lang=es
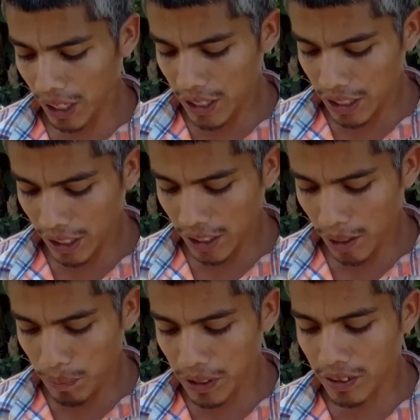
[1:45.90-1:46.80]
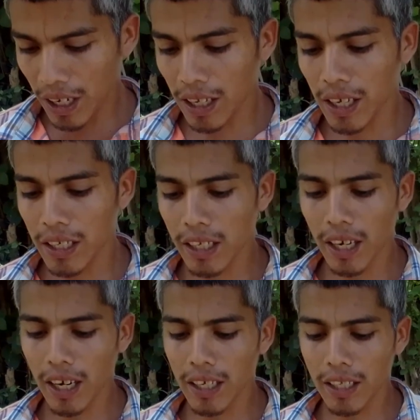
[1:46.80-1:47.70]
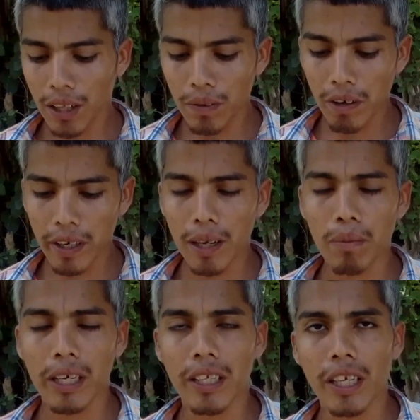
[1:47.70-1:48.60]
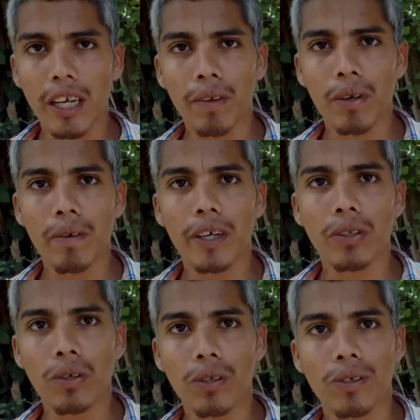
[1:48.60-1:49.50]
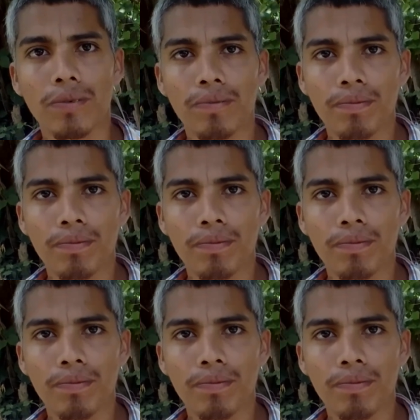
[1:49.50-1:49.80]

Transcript: Pintadita y tapizada y la cadena nueva y las balineras nuevas y todo.